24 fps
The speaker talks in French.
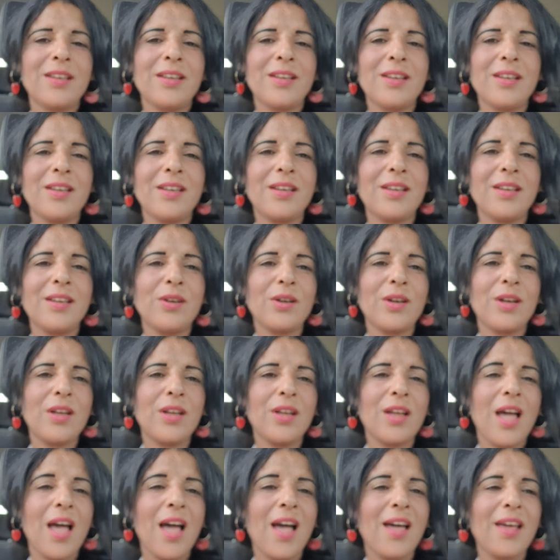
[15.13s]
1
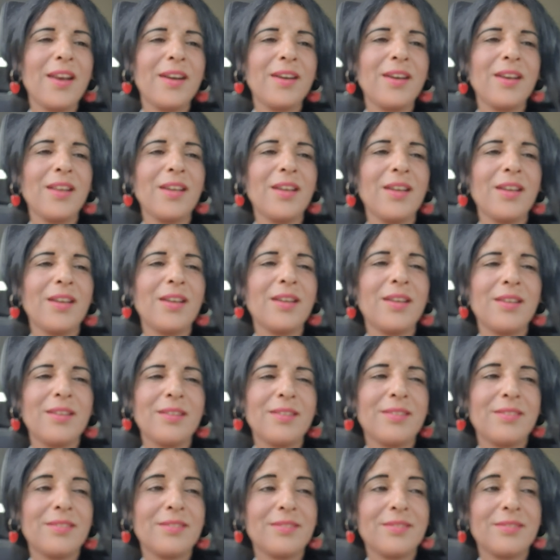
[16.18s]
euh,
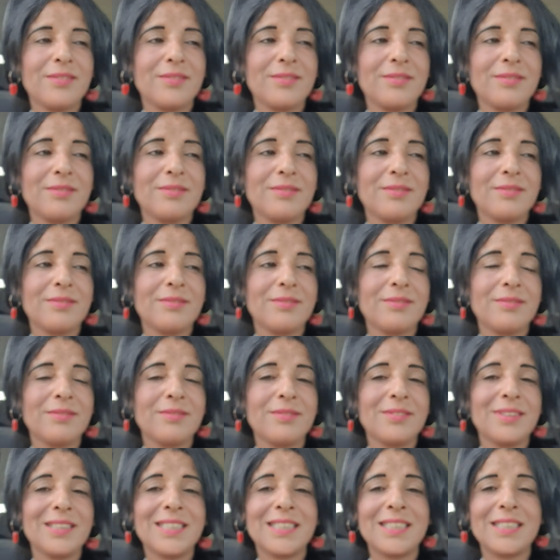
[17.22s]

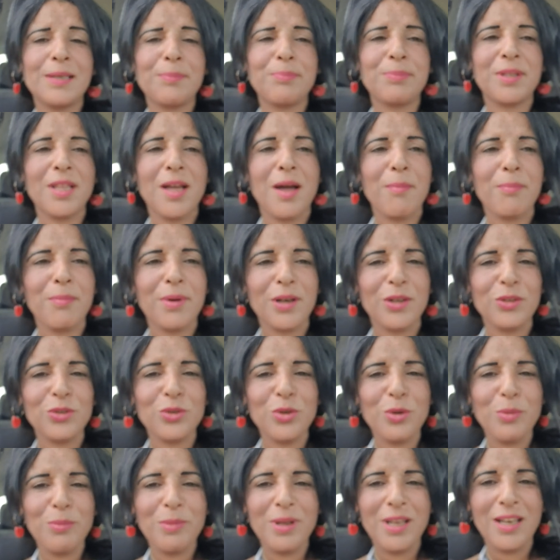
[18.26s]
septembre
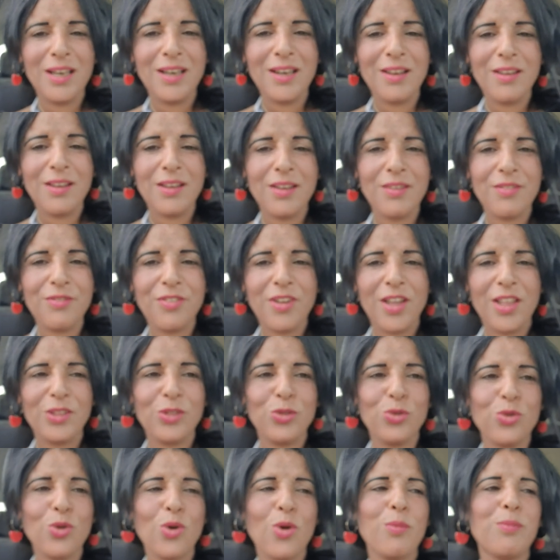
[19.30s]

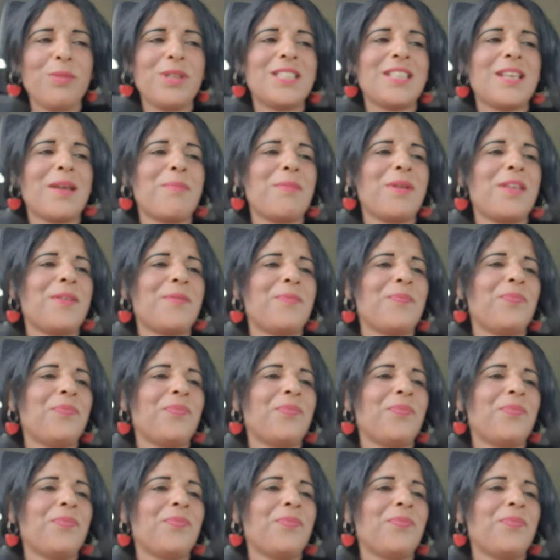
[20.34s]
2022 mes amis.